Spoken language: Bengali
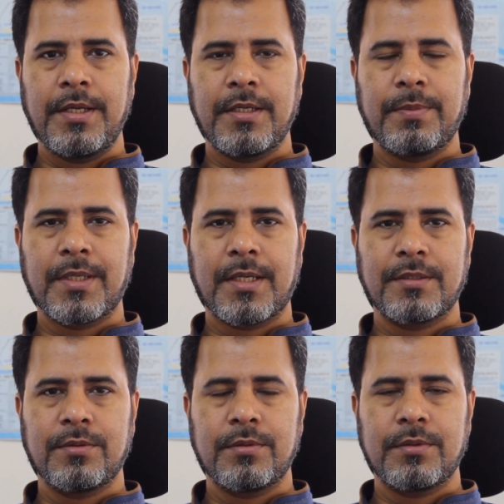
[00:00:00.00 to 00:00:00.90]
এই টাইপের
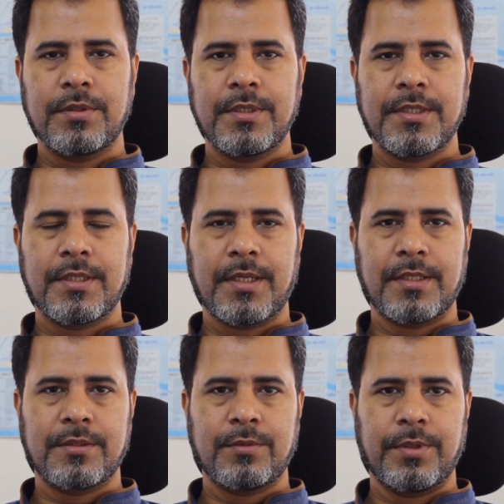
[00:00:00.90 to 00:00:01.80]
কাজগুলোর জন্য যারা
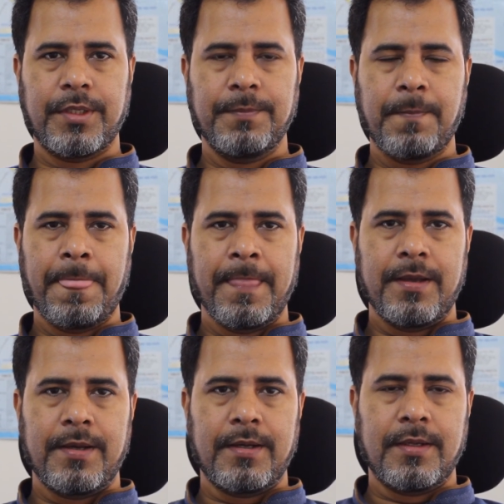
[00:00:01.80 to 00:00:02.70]
কাজ করে
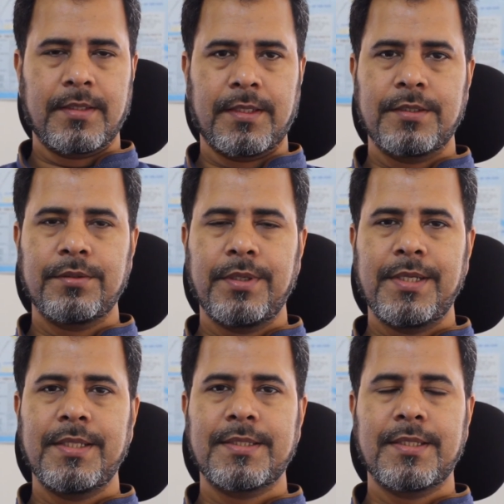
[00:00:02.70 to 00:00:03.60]
তাদের জন্য
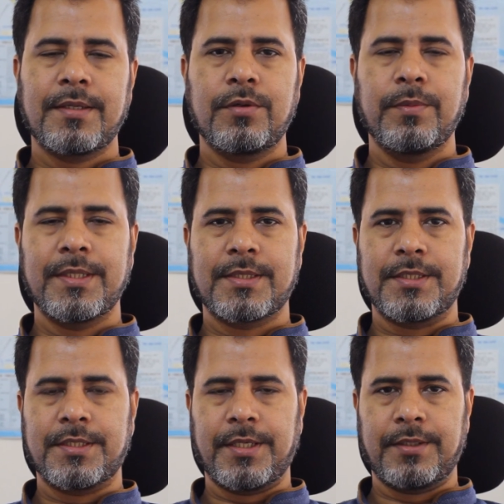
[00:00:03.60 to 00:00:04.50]
ইনডিজাইনটা খুবই
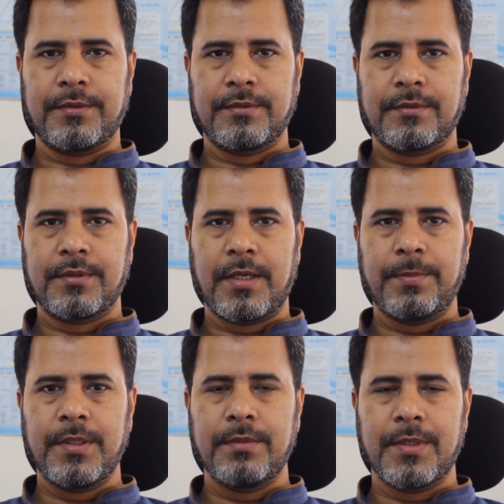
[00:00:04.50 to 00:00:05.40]
এসেনশিয়াল তো
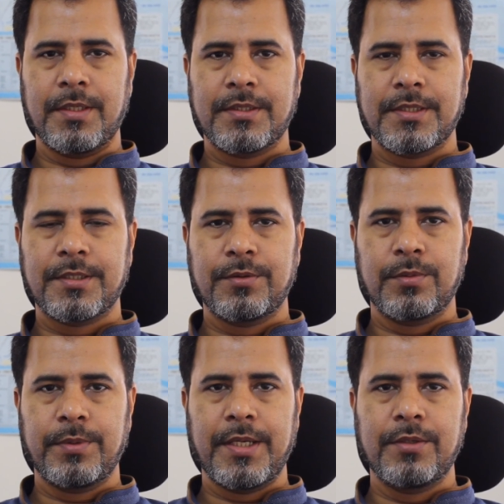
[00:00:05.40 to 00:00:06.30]
আমি চেষ্টা
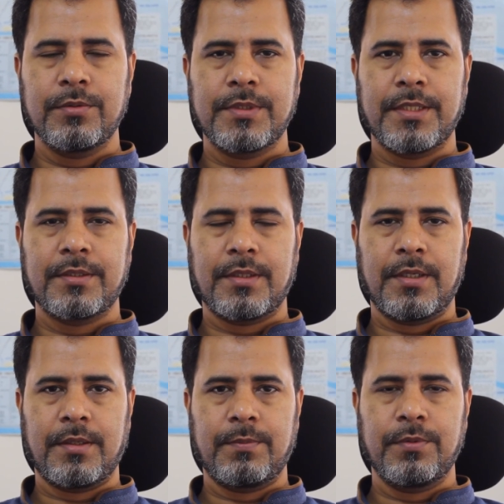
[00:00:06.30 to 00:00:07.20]
করব এ টু জেড
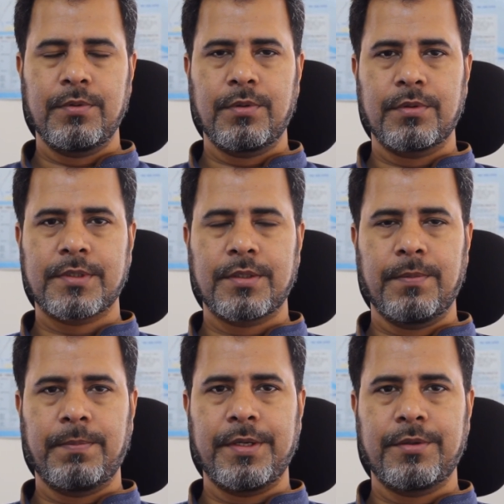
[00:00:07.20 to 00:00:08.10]
পুরো কোর্সটা
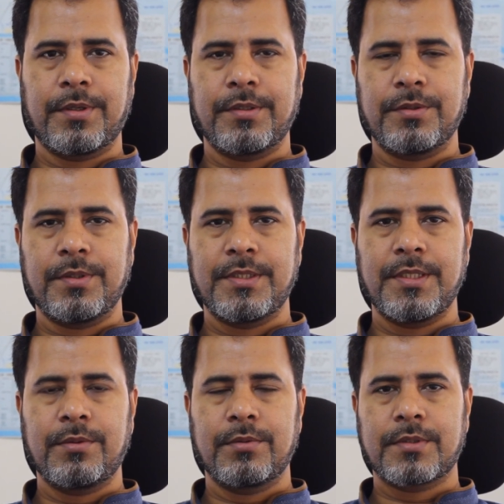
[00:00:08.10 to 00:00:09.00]
কমপ্লিট করার জন্য
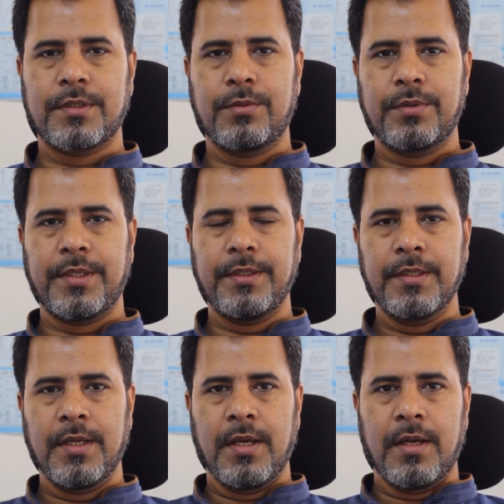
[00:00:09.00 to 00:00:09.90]
যে কোর্সটা করে
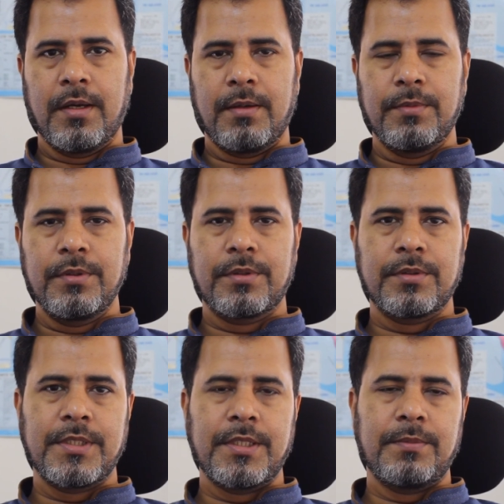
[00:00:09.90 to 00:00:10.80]
মূলত
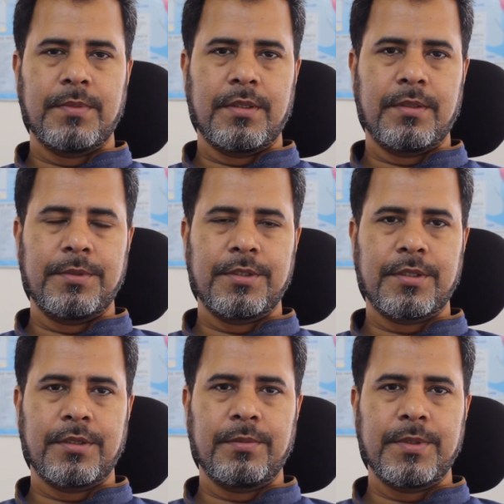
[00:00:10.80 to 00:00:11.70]
যেই
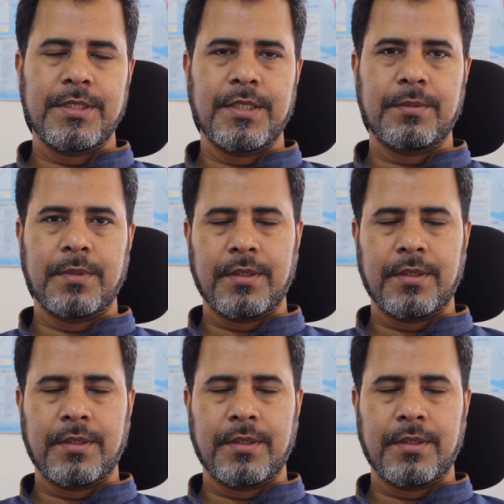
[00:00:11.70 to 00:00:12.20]
বিষয়টা হবে যে